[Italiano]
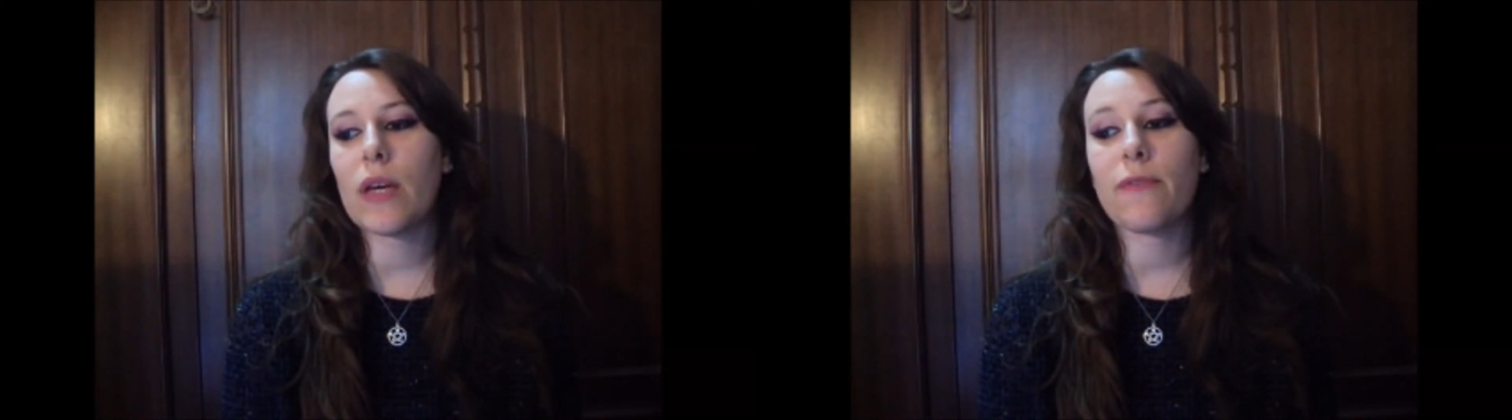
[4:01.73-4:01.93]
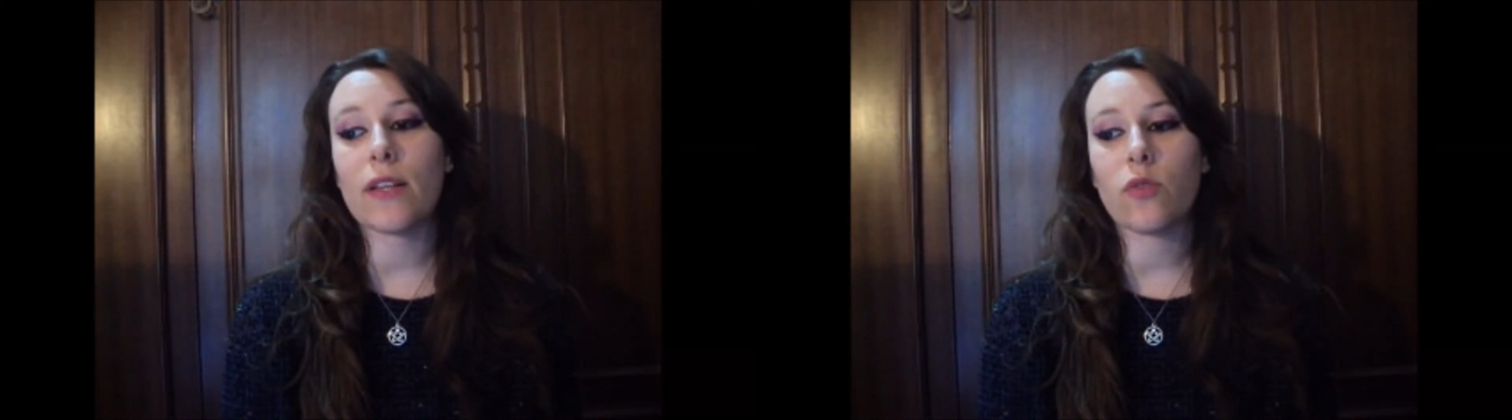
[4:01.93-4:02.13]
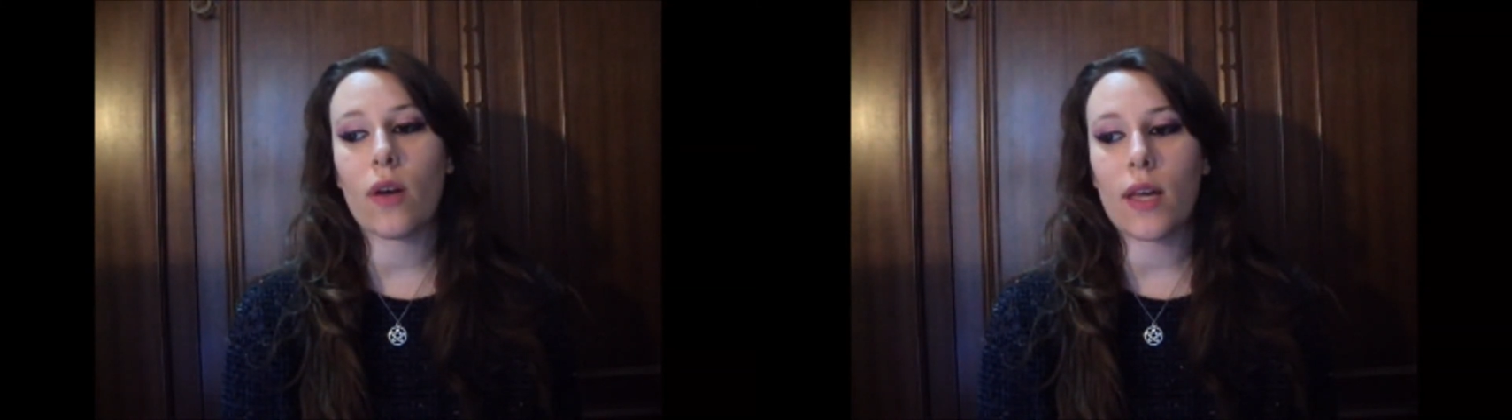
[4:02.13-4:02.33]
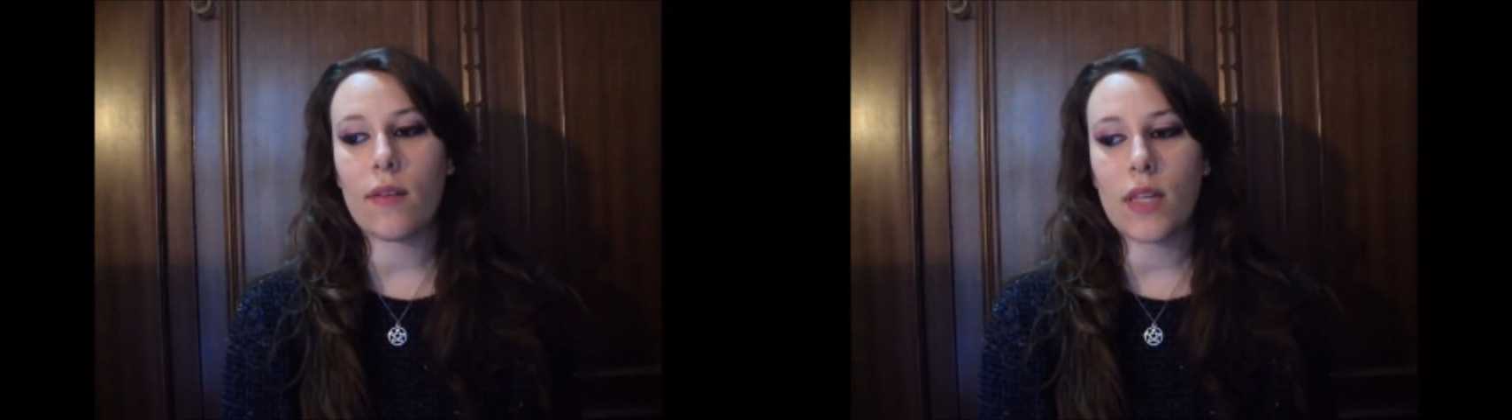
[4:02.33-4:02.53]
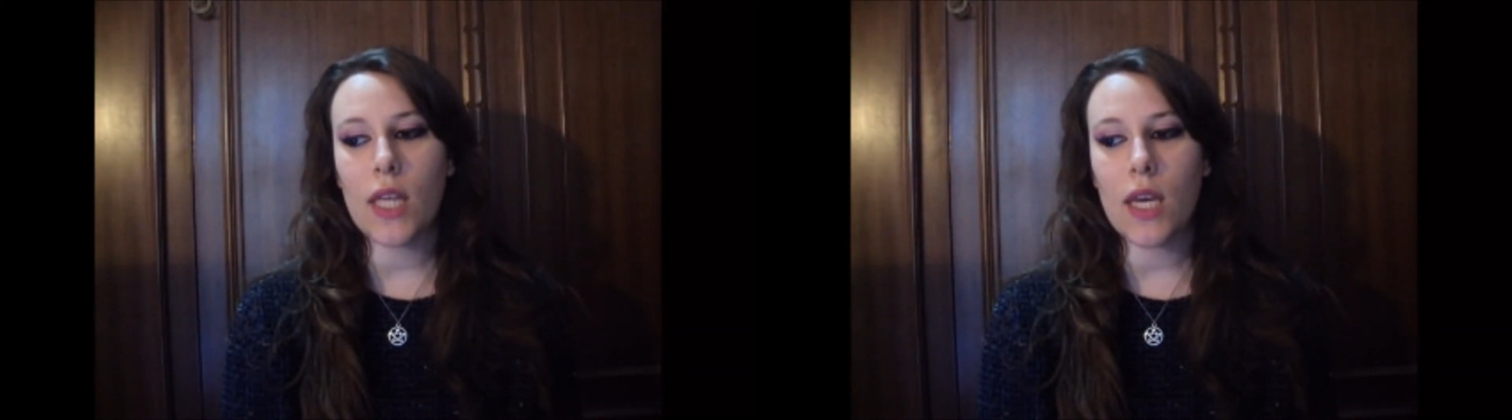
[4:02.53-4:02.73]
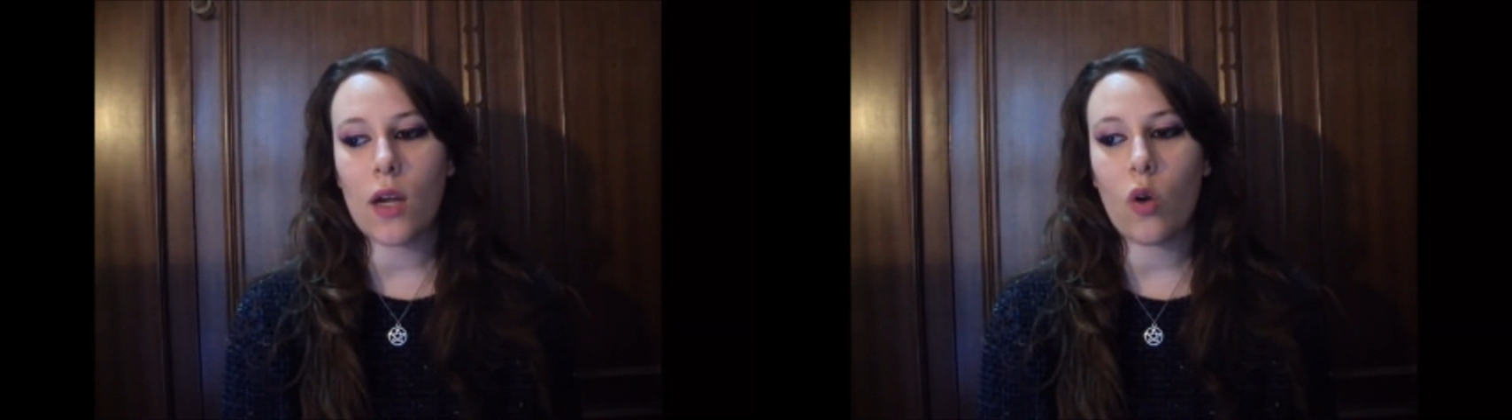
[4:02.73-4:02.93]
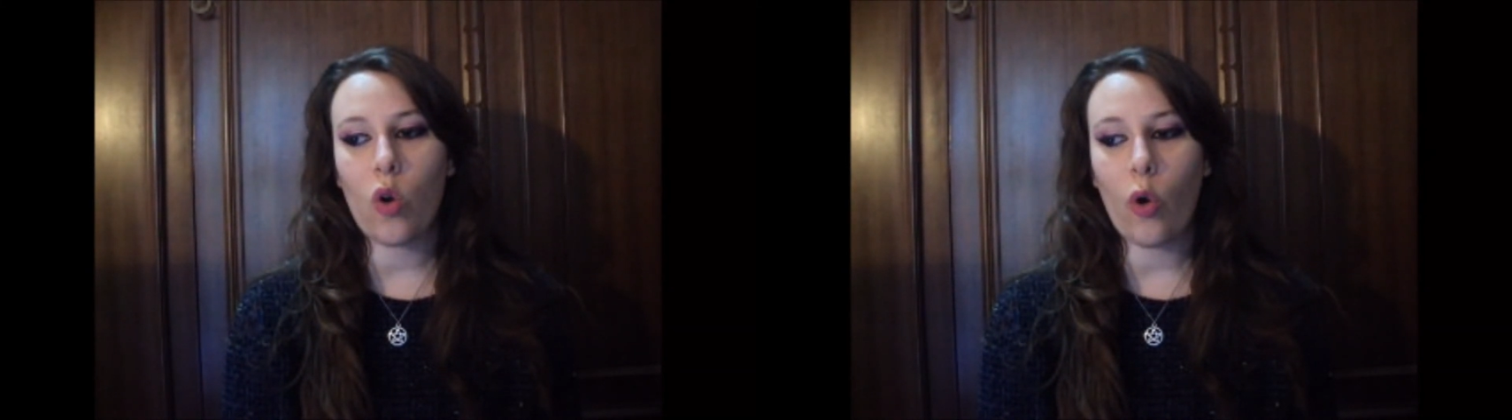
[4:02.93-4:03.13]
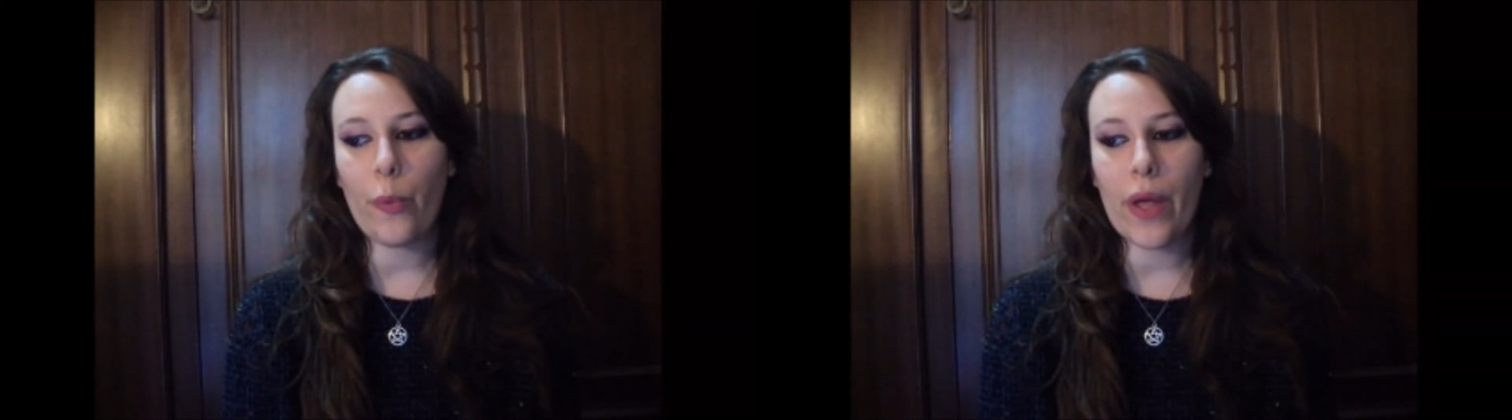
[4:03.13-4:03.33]
Mi ha fatto anche vedere
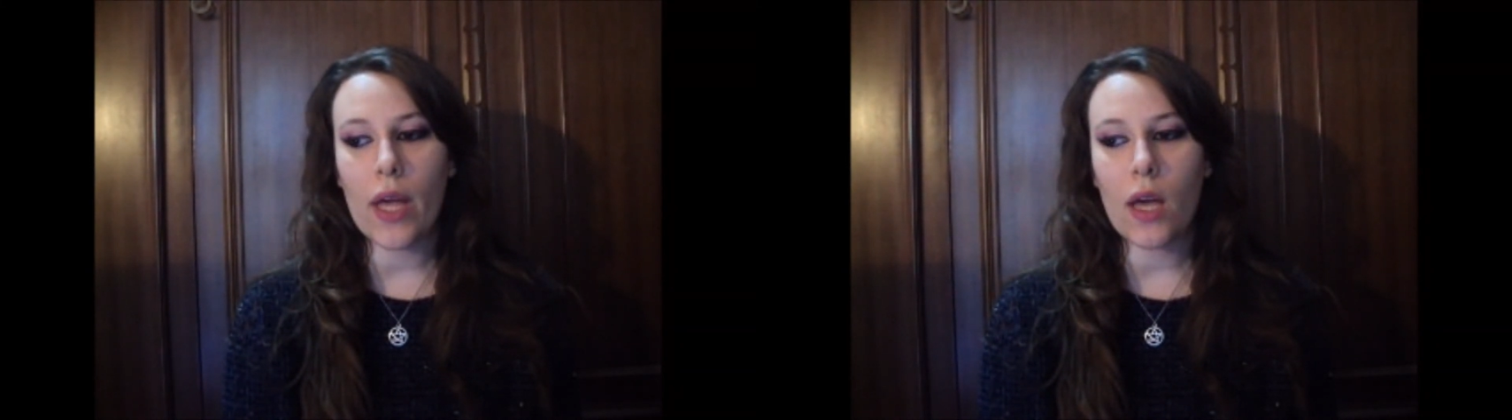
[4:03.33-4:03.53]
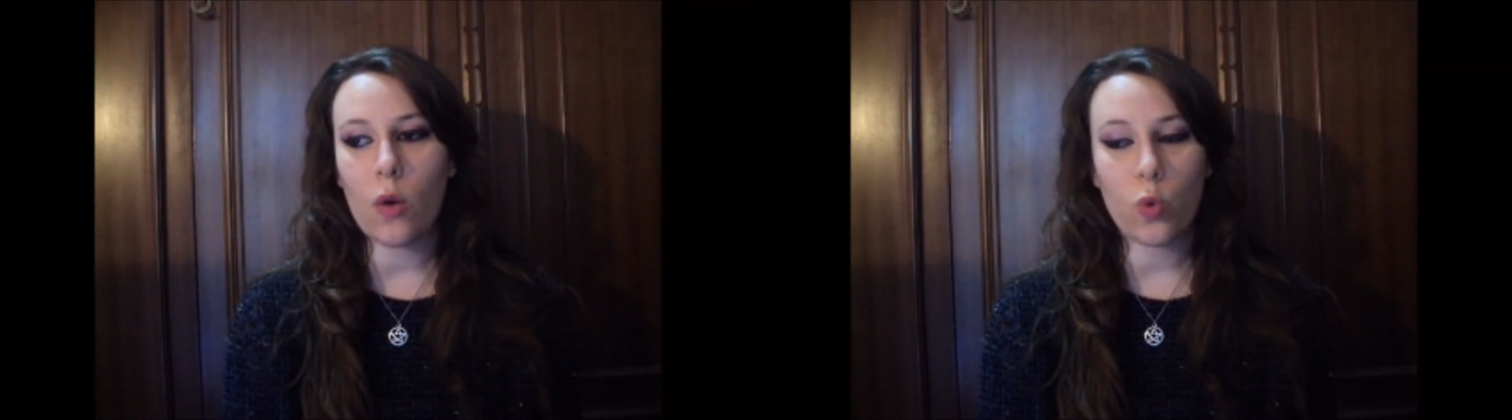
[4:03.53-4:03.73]
come